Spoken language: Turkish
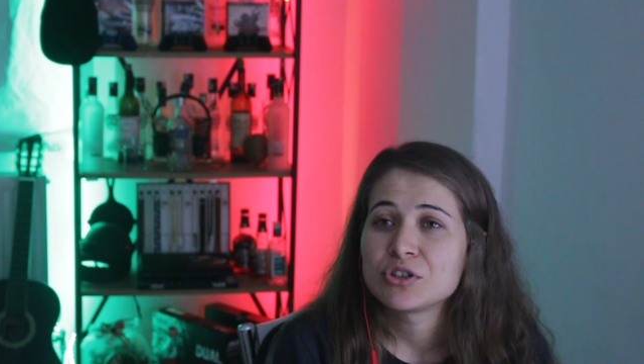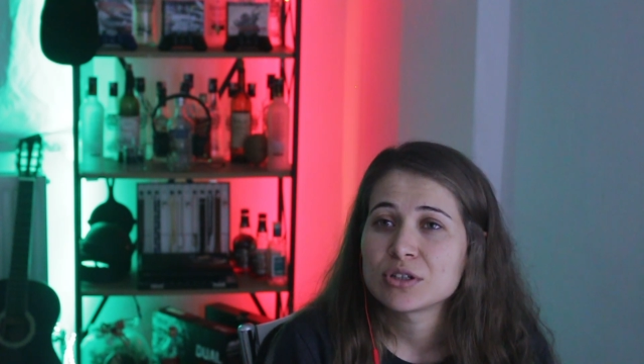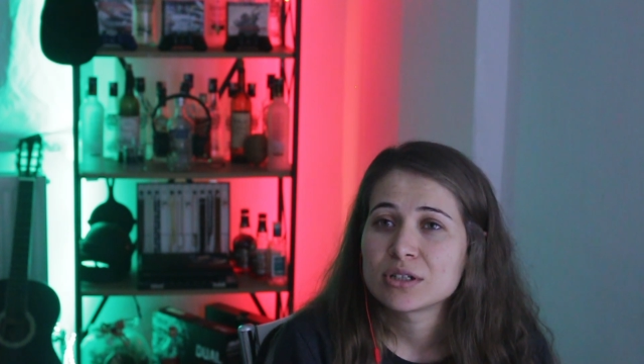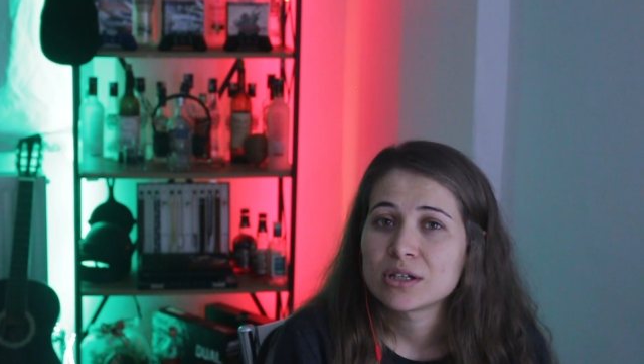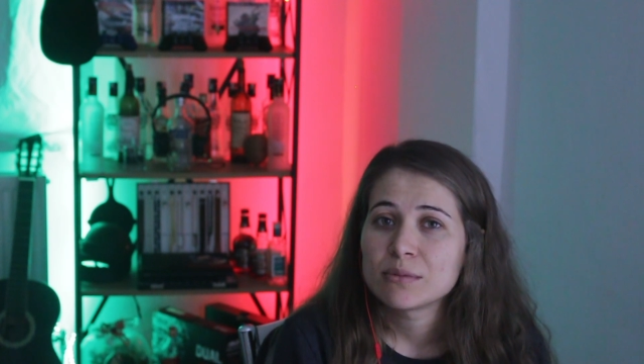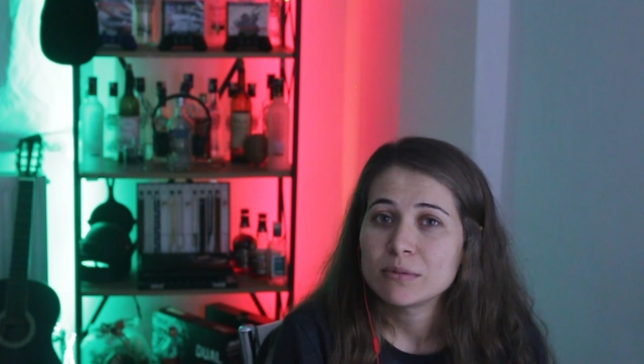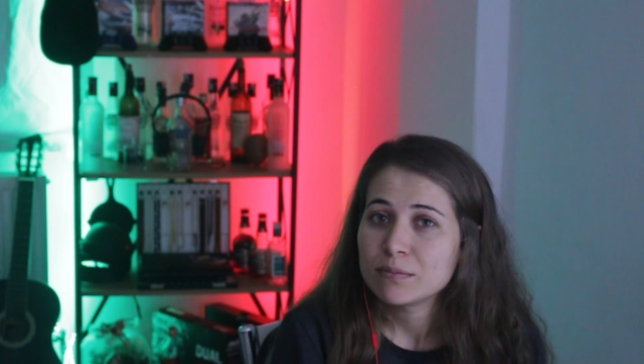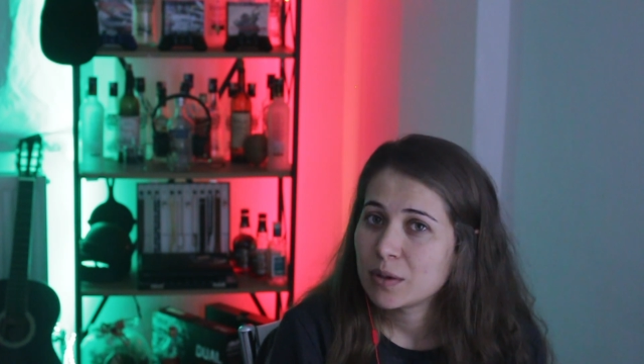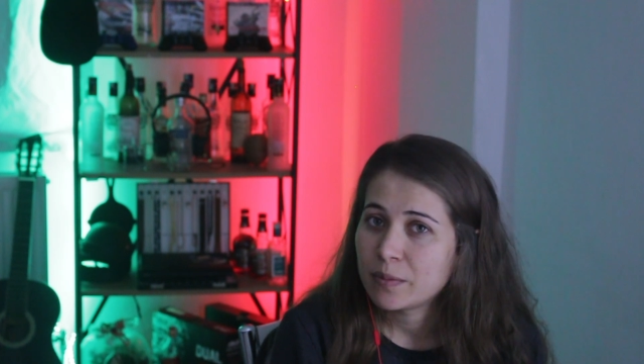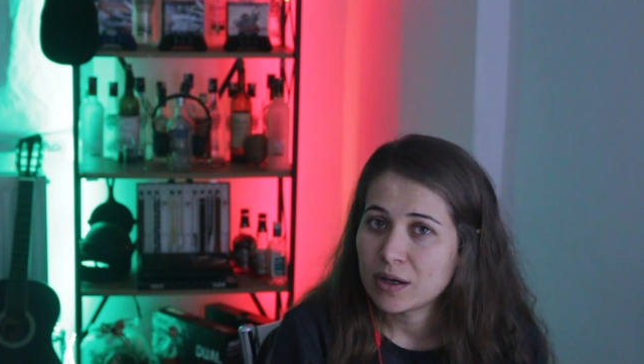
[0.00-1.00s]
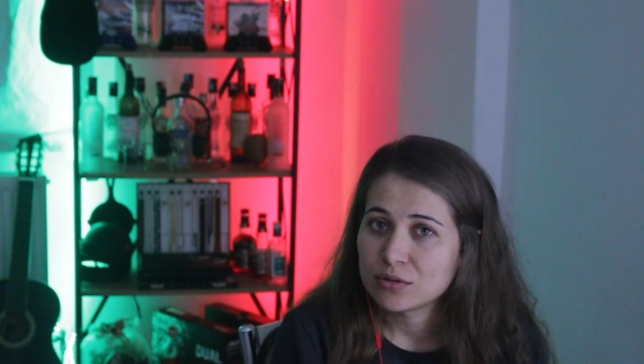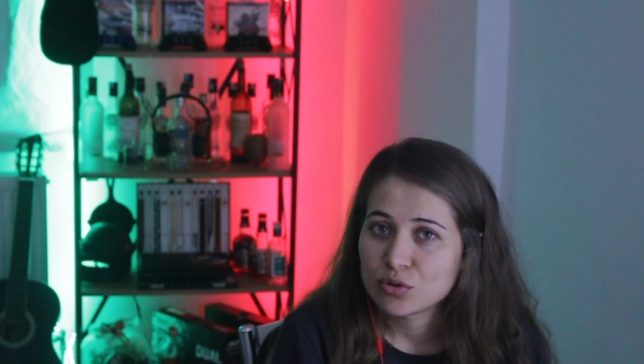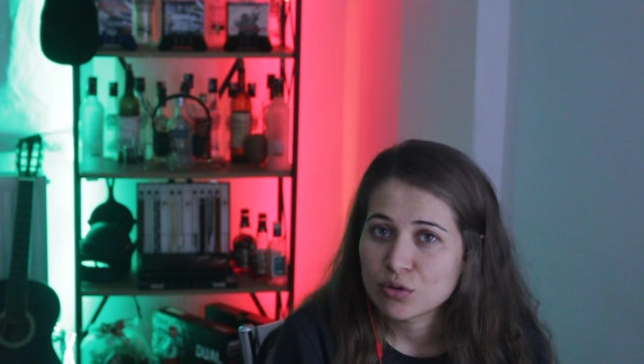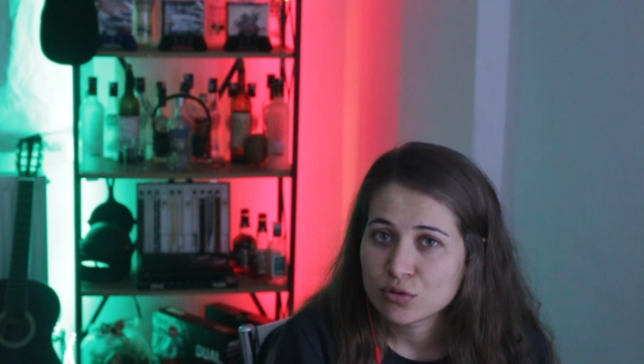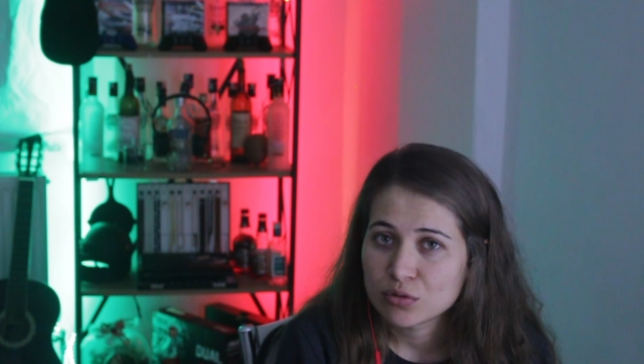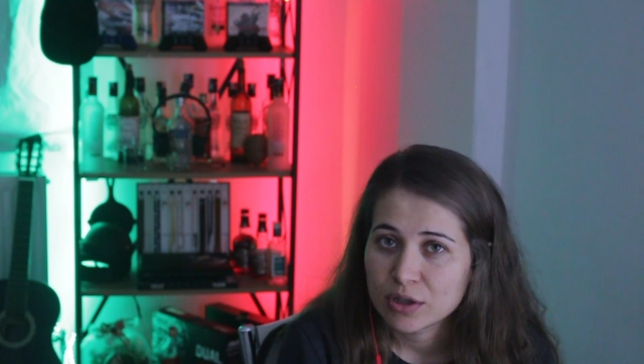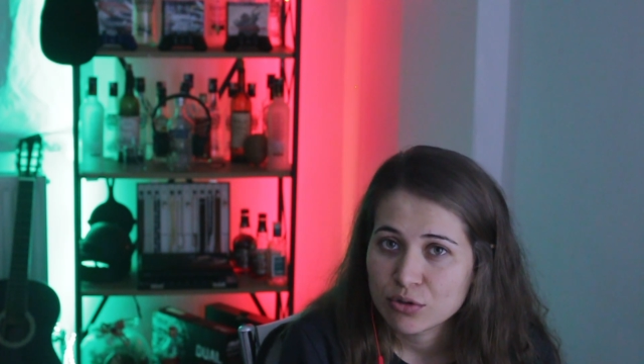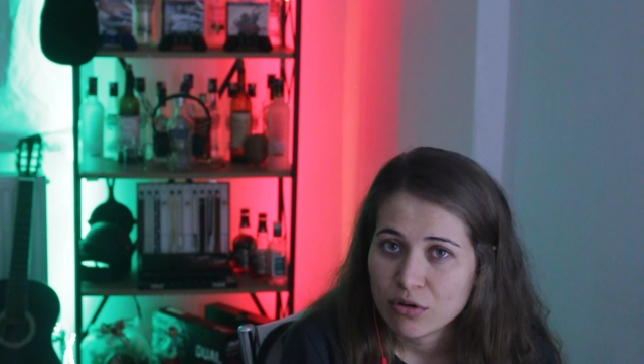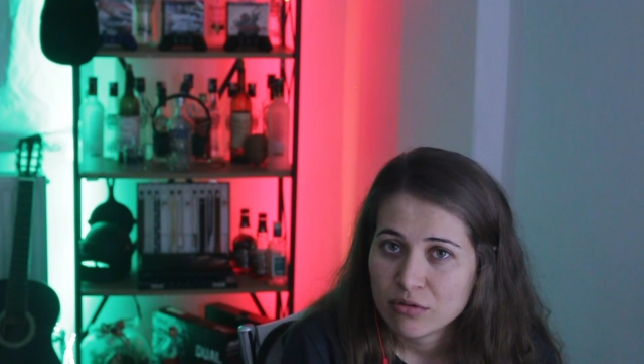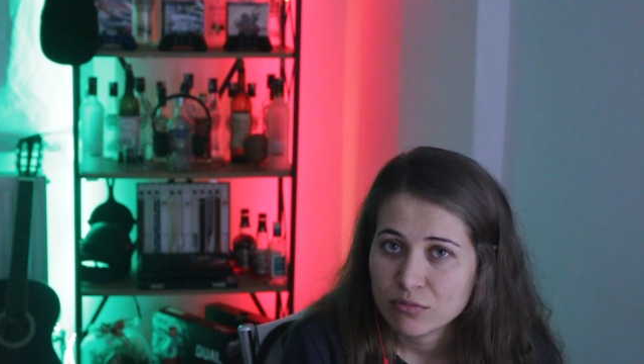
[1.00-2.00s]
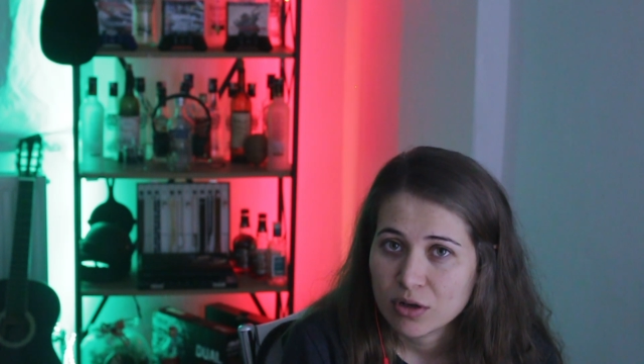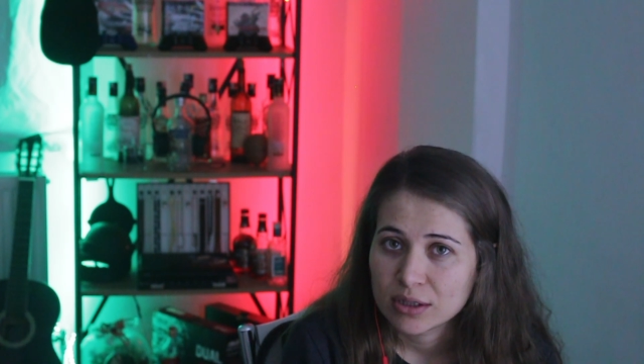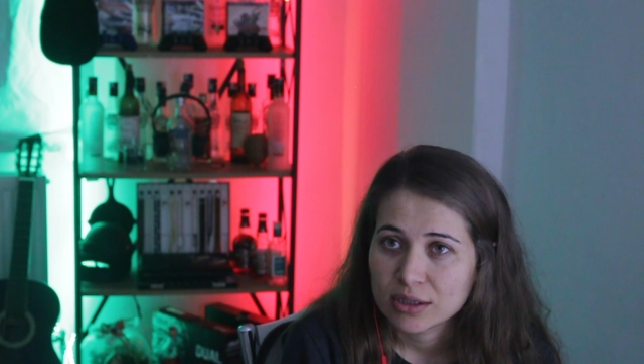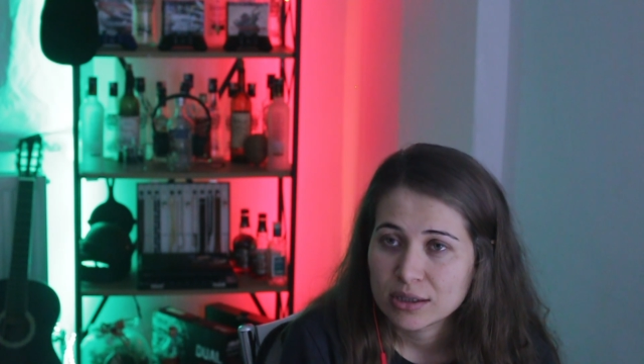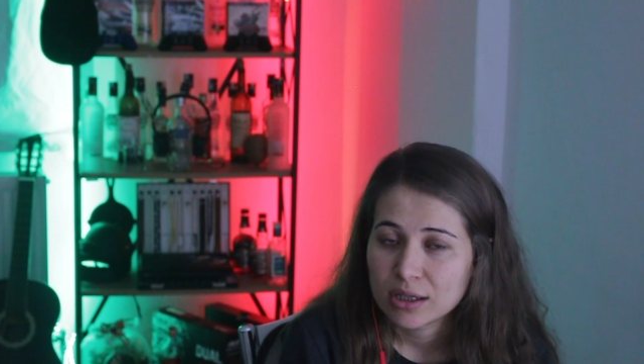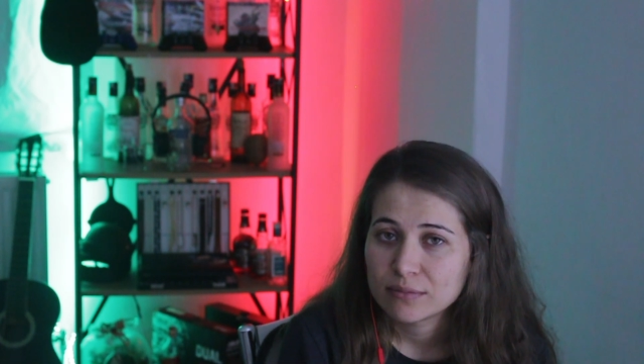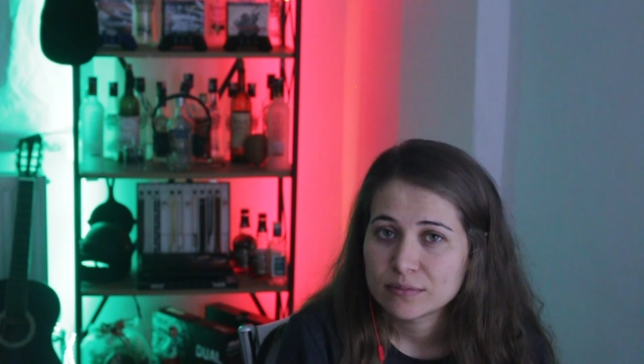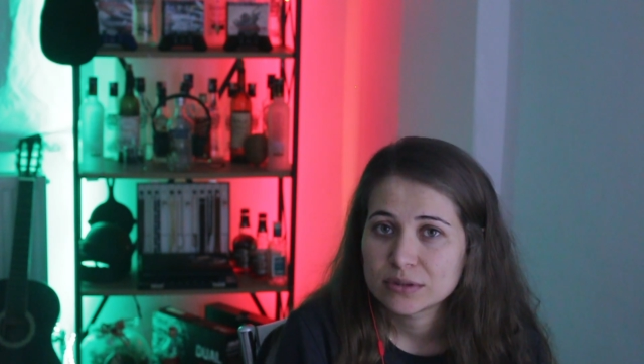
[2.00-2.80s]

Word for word: Lip kremin Bepantol kullanıyorum bu arada.